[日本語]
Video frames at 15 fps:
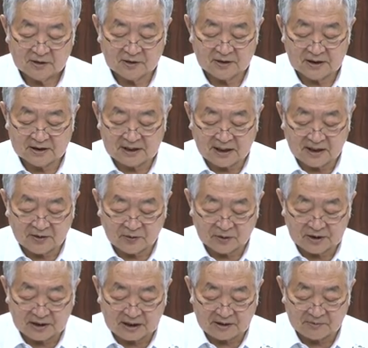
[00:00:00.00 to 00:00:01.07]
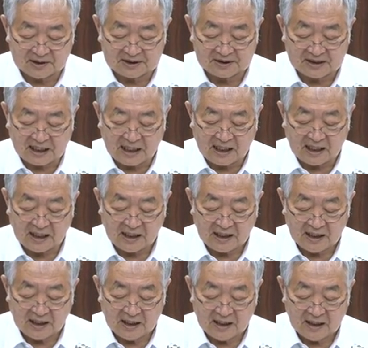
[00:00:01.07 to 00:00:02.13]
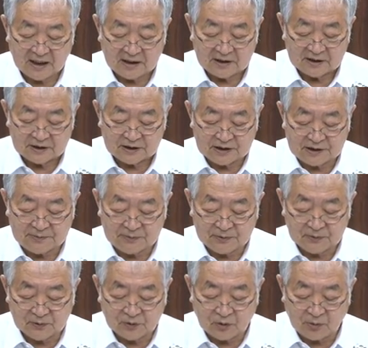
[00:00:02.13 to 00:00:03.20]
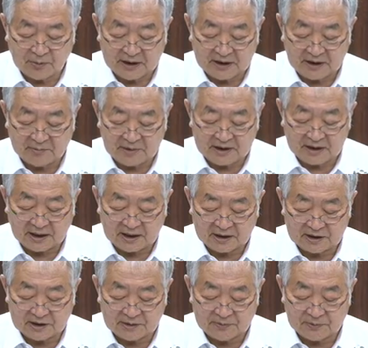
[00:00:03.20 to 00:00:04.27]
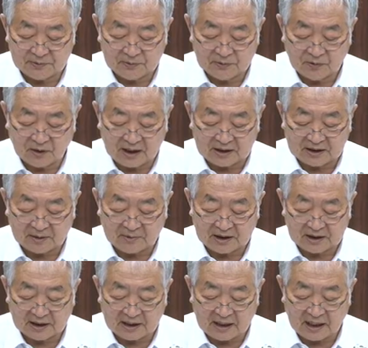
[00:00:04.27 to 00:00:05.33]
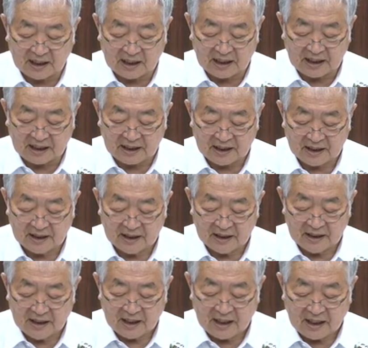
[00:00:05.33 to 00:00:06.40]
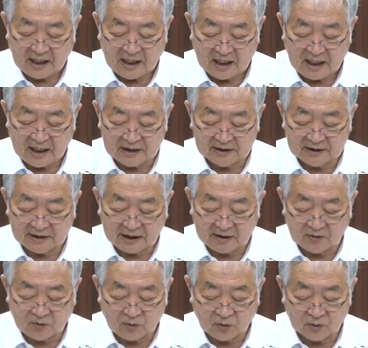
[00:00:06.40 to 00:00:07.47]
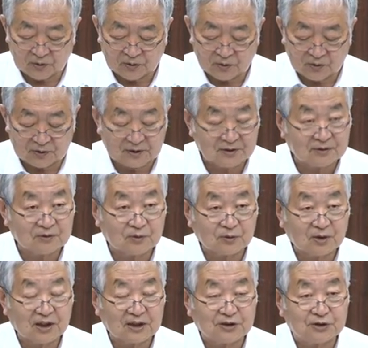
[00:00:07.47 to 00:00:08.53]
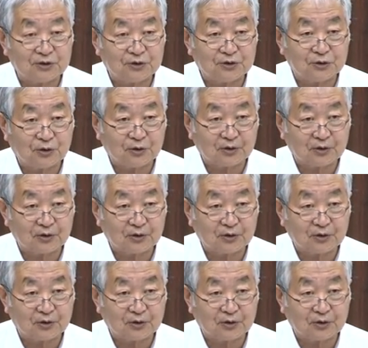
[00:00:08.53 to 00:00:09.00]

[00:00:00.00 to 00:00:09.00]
そして最後になりますが自分の目で見て自分の頭で考え判断行動することが重